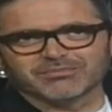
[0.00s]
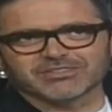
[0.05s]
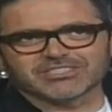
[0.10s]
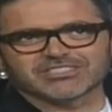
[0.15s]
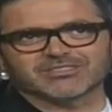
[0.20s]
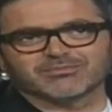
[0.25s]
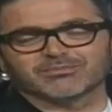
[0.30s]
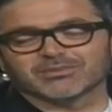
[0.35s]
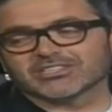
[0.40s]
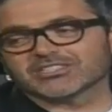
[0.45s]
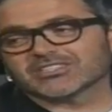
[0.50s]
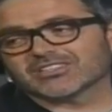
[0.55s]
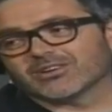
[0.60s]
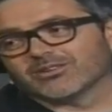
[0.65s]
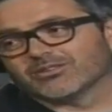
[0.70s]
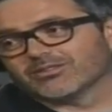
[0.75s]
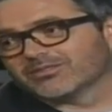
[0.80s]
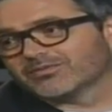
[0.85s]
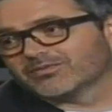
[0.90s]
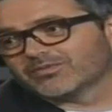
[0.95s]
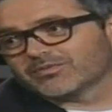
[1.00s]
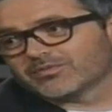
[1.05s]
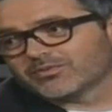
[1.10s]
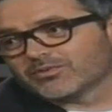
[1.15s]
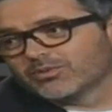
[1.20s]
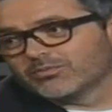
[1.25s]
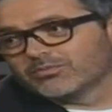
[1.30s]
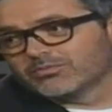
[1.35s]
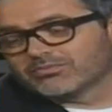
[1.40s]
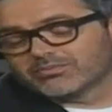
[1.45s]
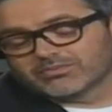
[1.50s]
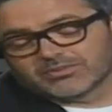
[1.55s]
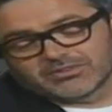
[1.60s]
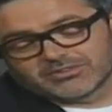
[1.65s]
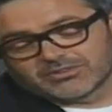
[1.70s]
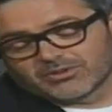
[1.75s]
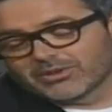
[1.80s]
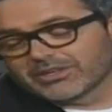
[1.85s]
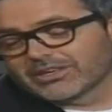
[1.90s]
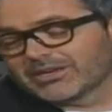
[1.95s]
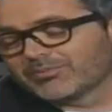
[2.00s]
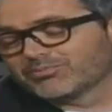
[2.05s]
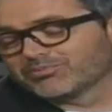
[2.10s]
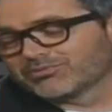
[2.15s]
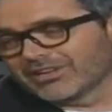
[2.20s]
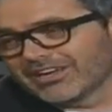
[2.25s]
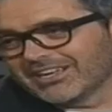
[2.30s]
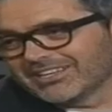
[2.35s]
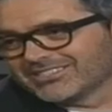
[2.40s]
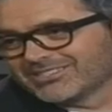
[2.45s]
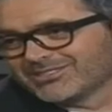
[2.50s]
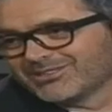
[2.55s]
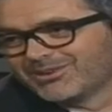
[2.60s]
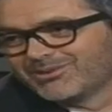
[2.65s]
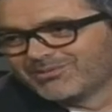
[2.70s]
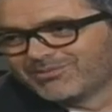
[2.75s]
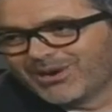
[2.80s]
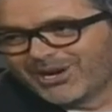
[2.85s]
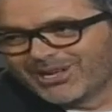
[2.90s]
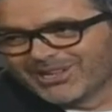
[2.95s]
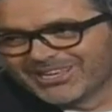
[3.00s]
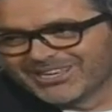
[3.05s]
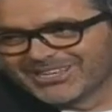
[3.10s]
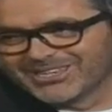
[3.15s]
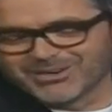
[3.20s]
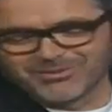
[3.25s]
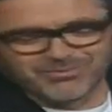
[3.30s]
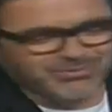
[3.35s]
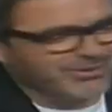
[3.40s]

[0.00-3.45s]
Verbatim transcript: mas mas estão, como, estão encapotados, não, podem, não